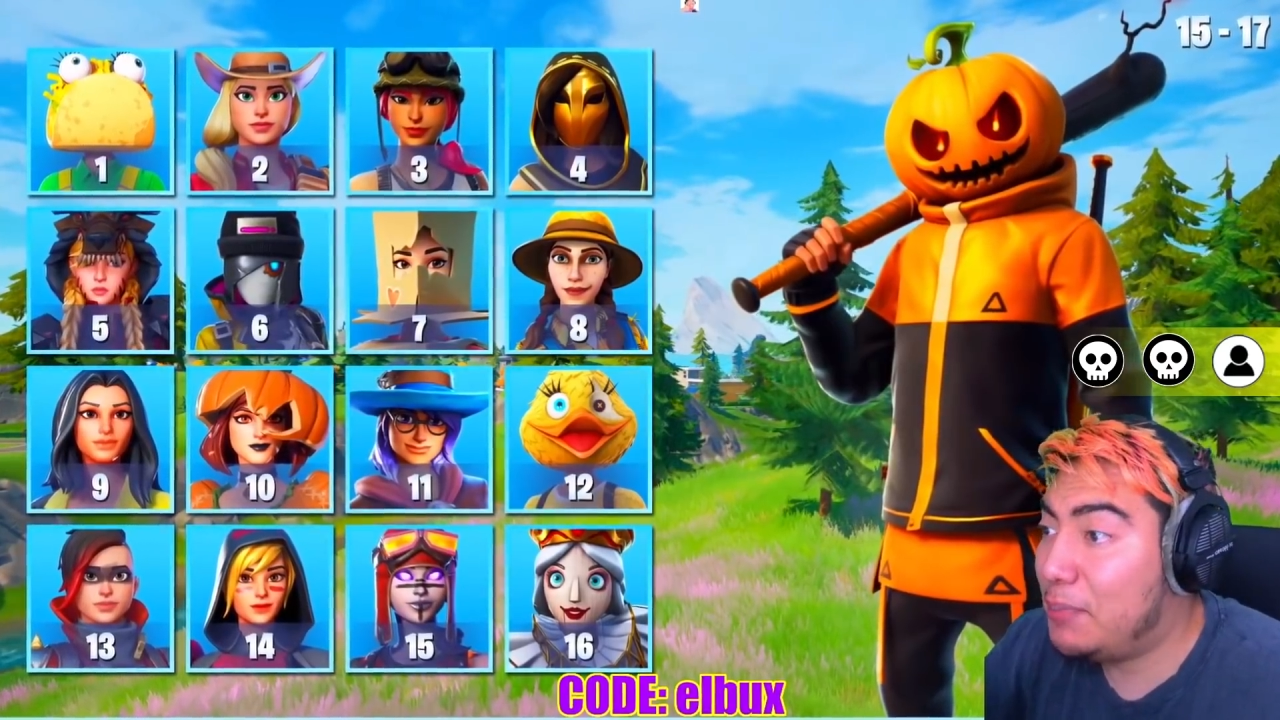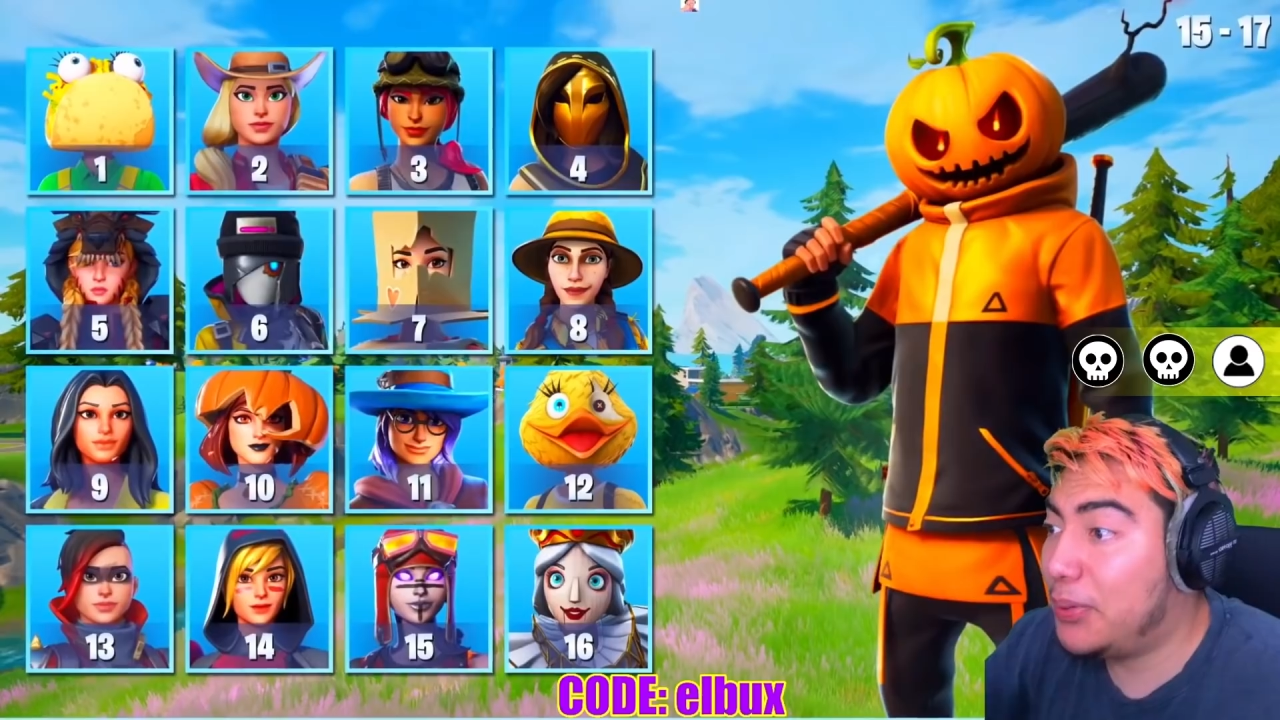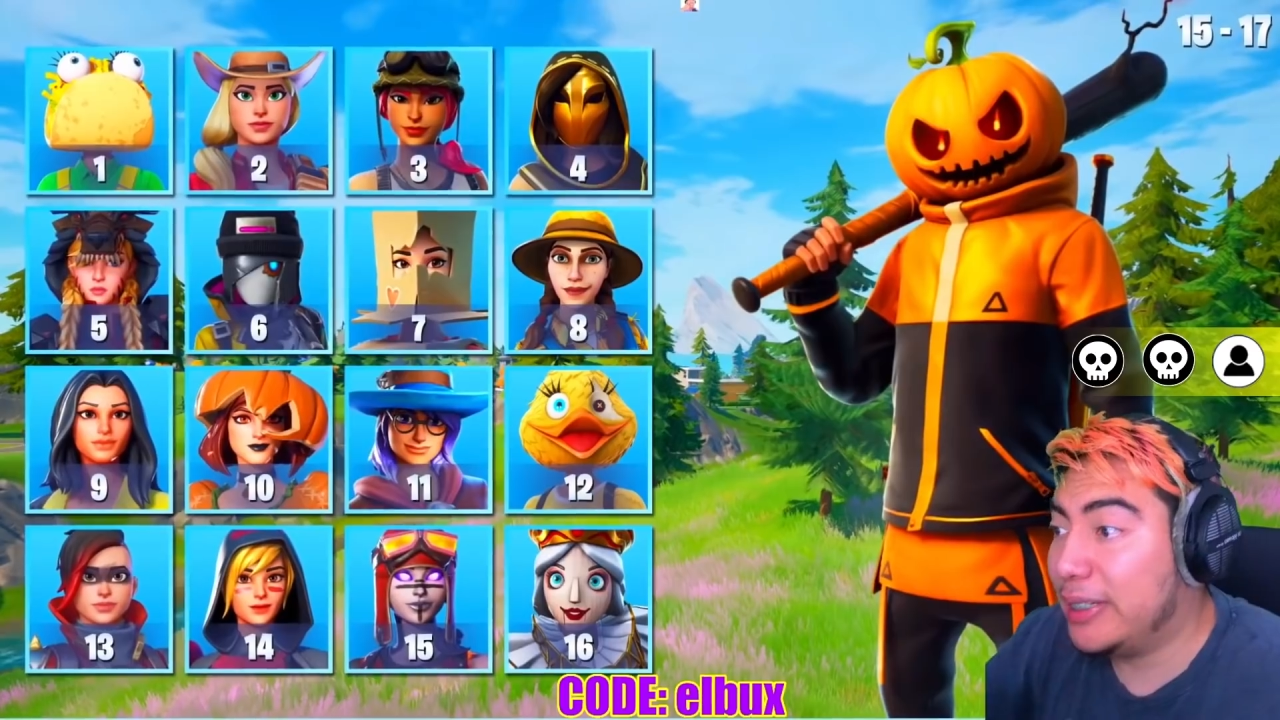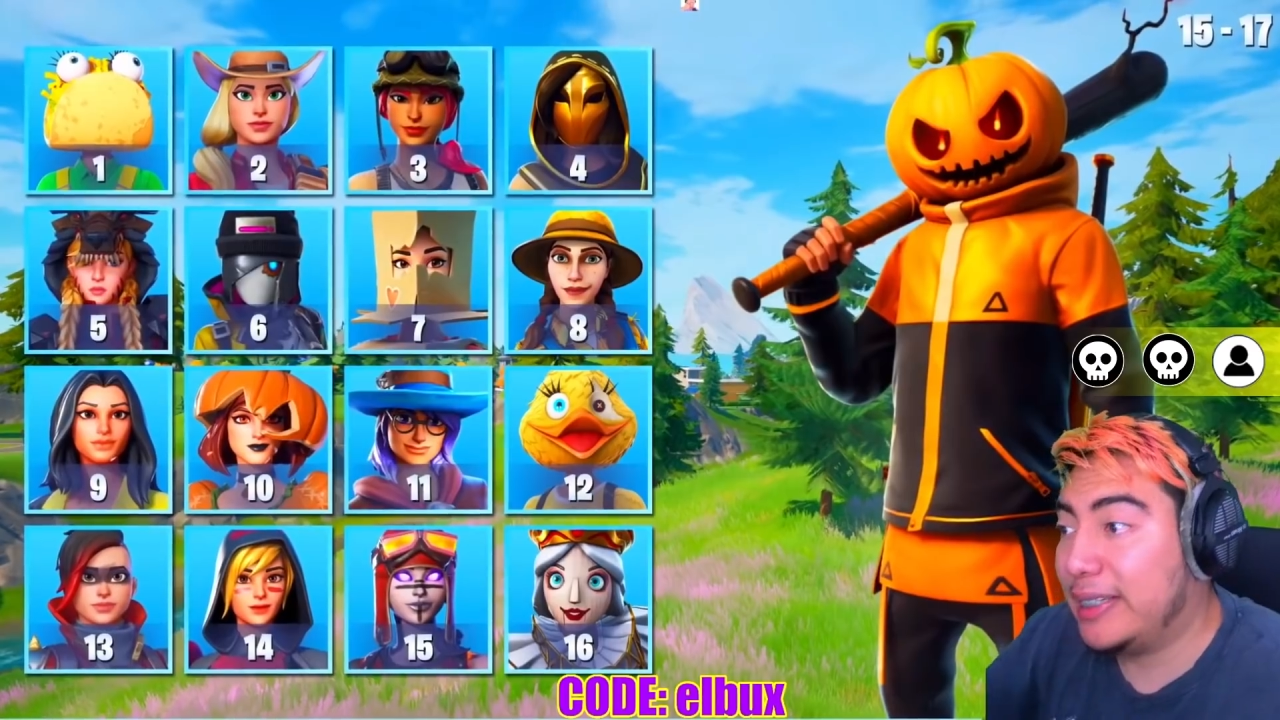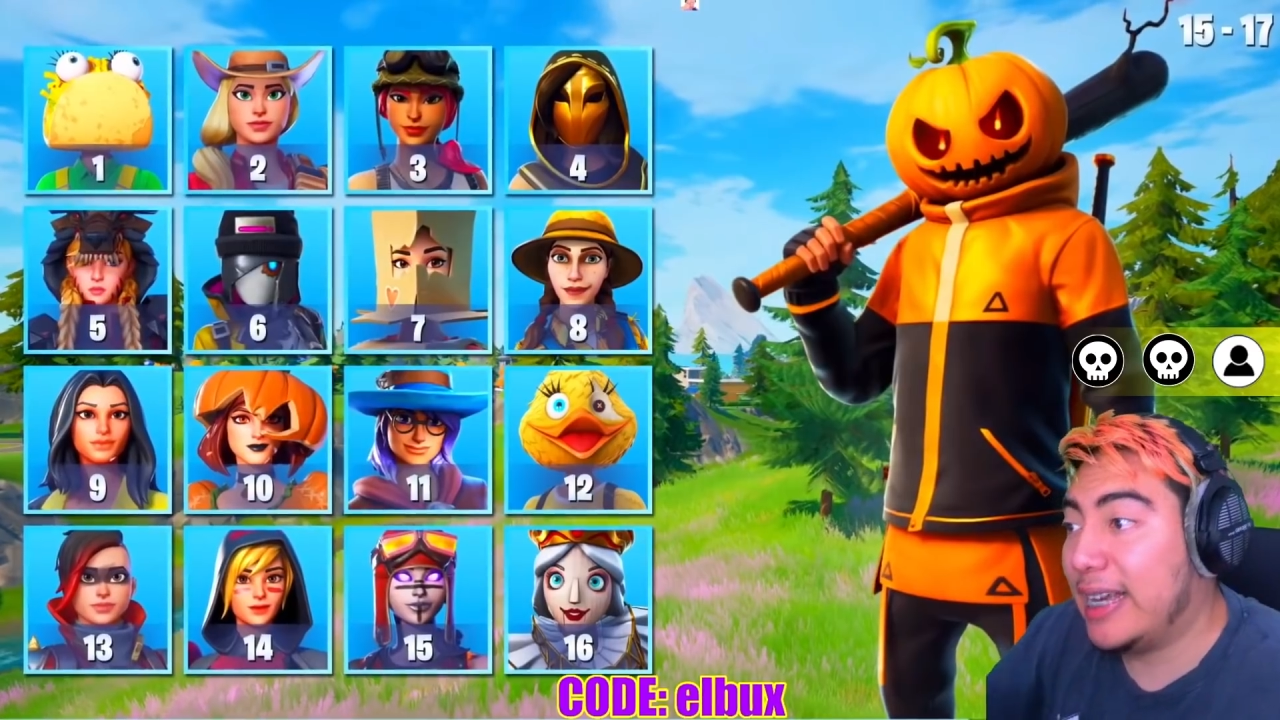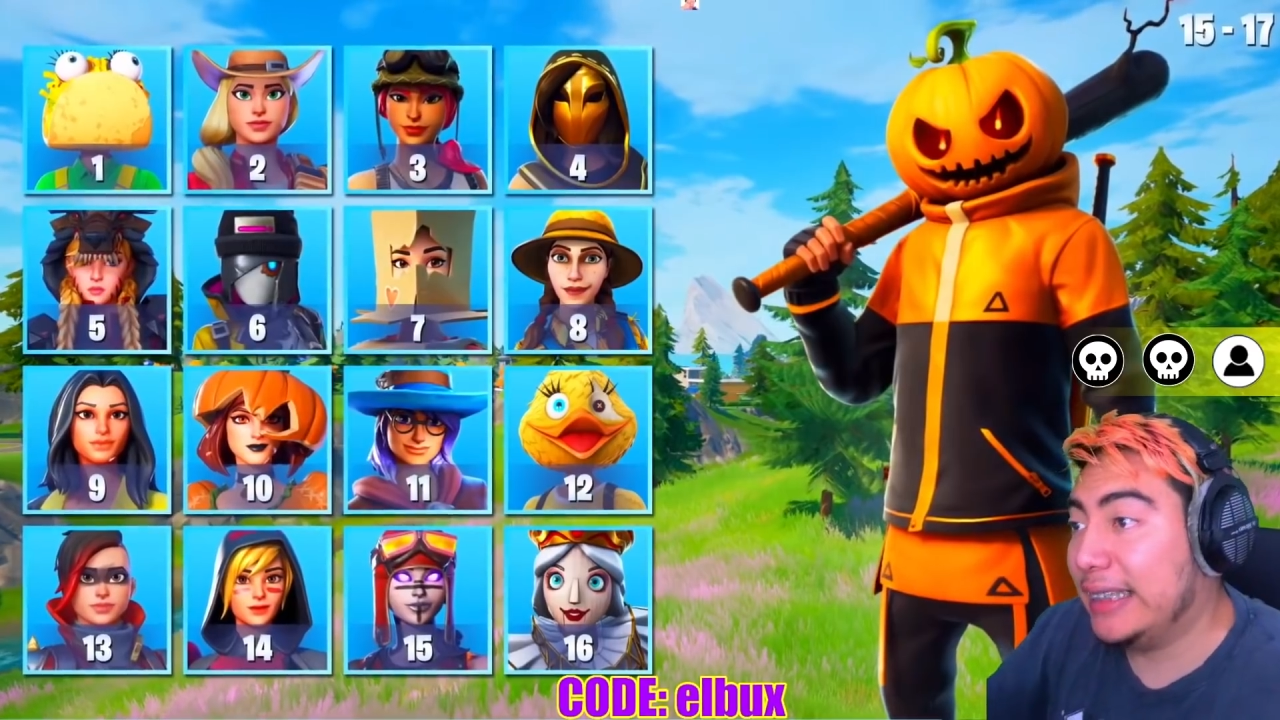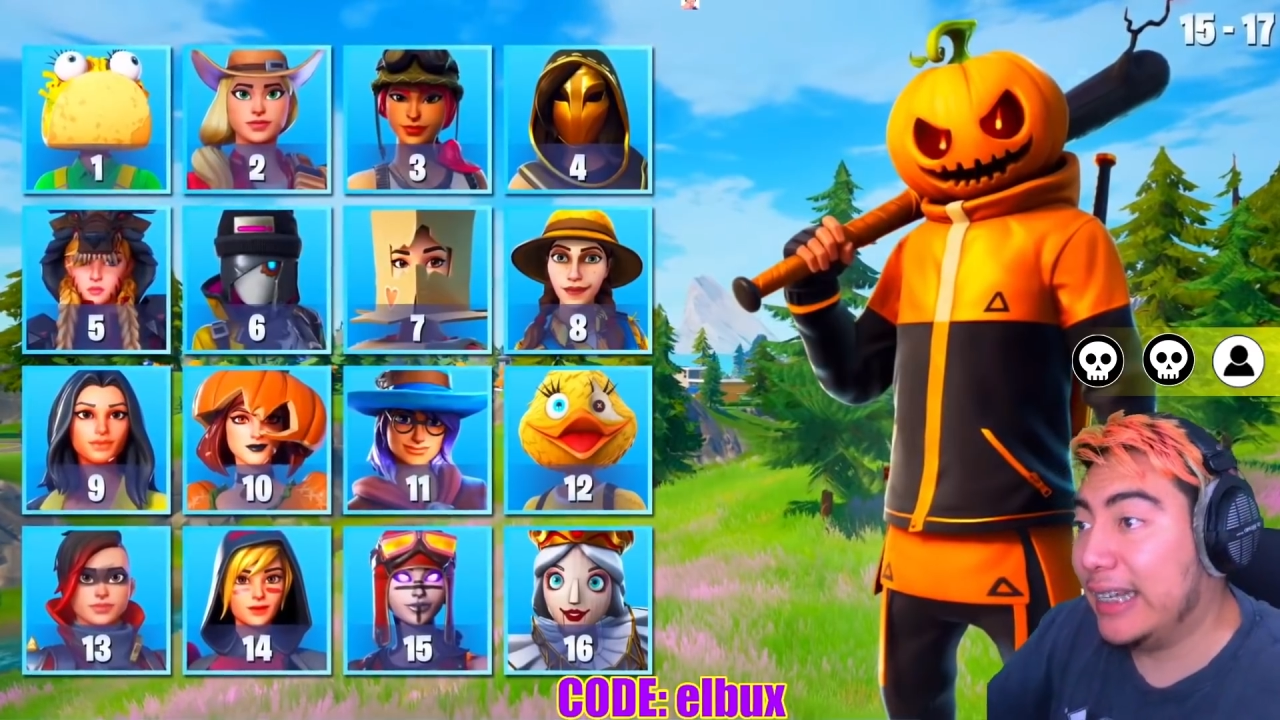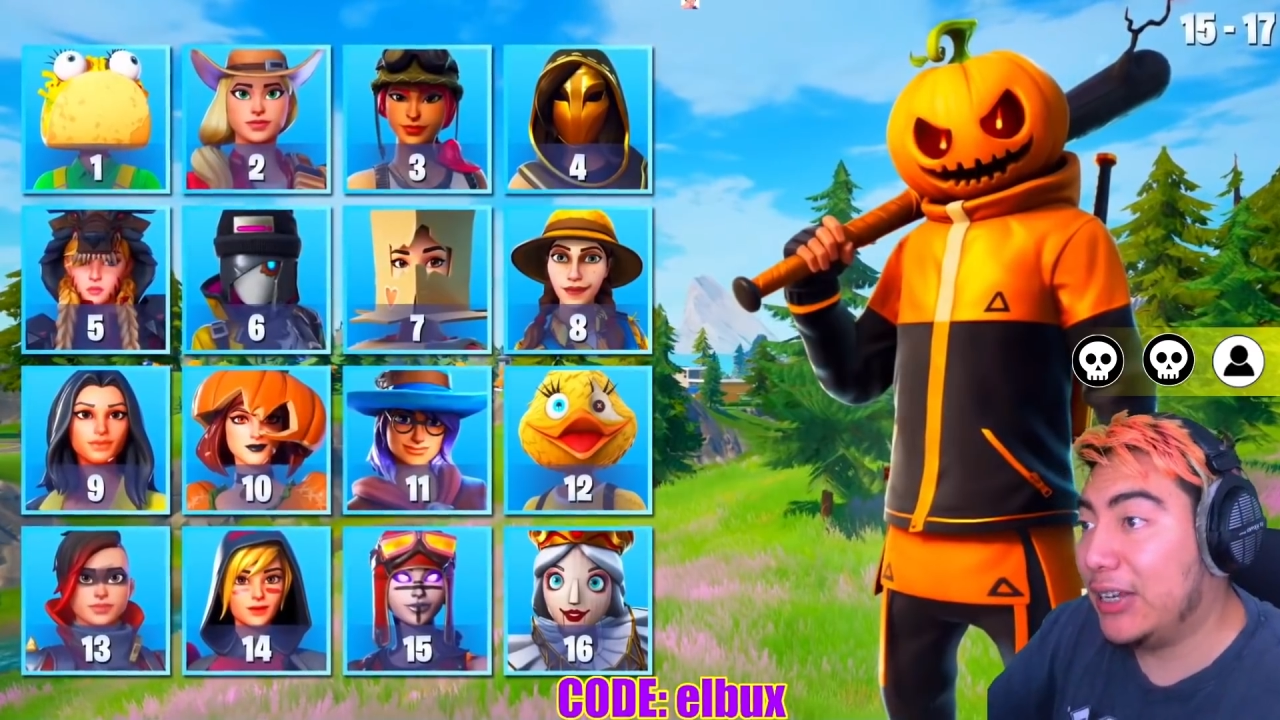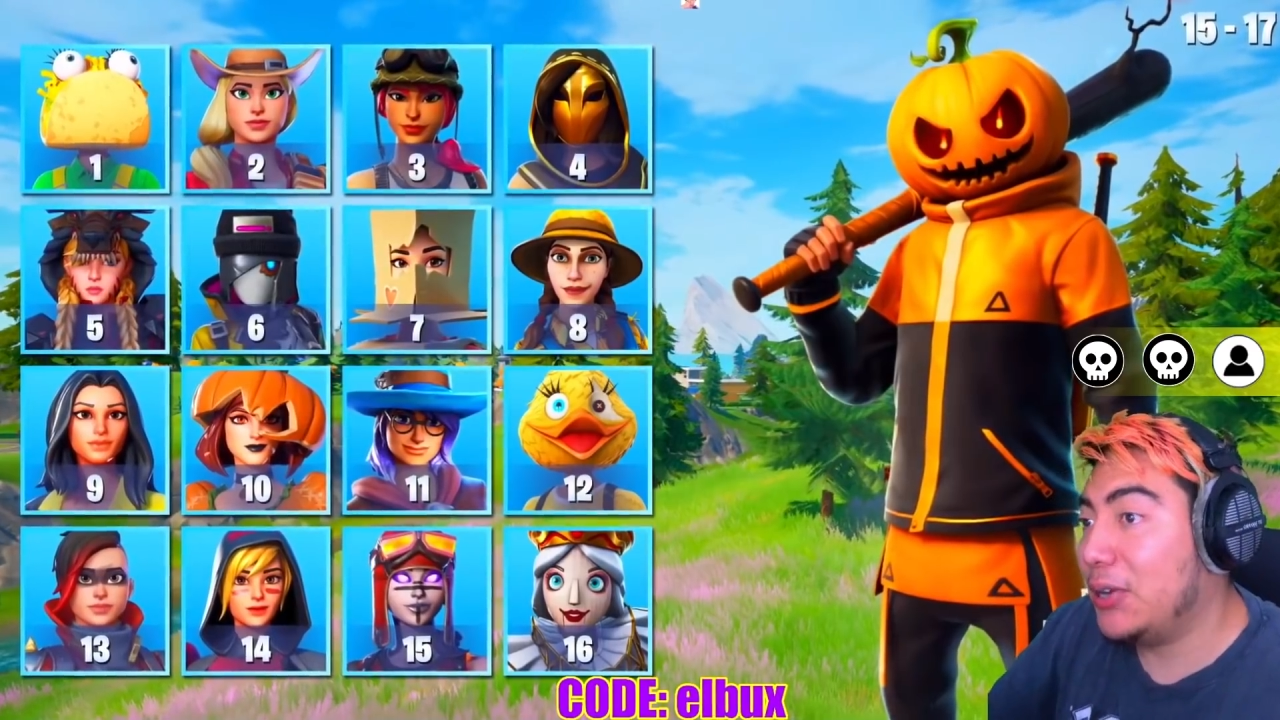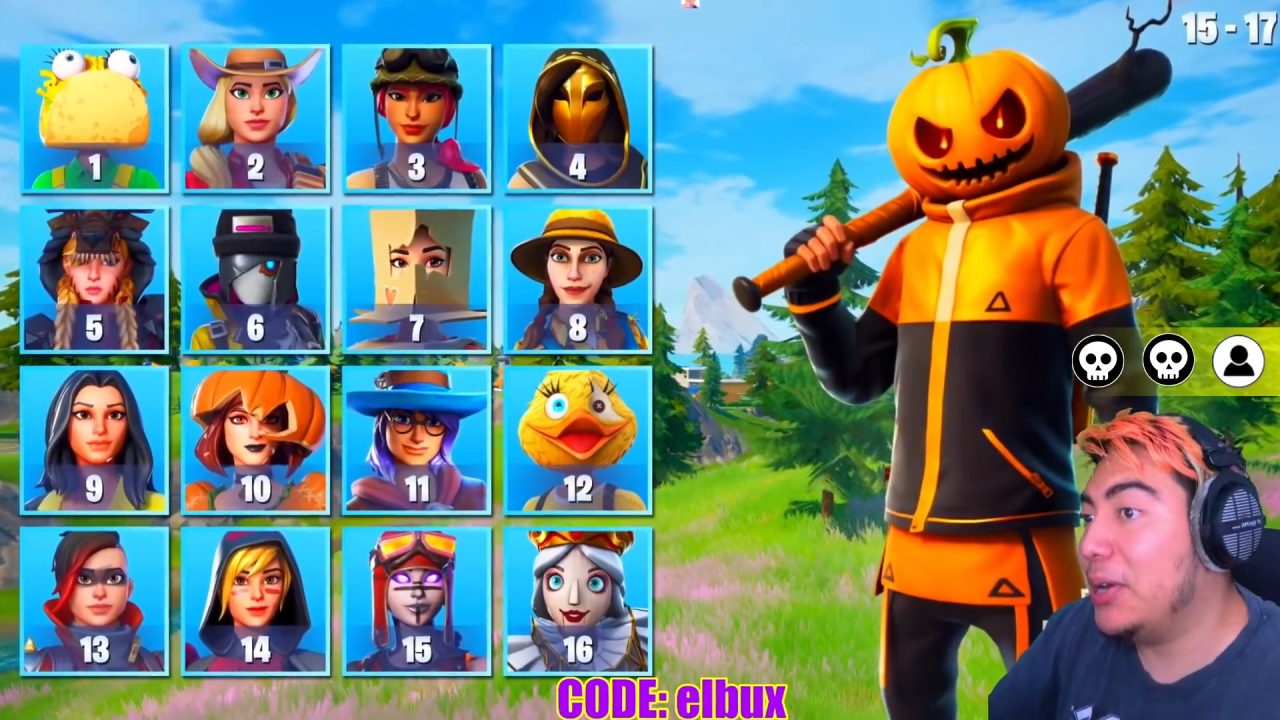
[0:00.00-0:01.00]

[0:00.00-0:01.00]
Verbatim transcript: pues qué sé yo,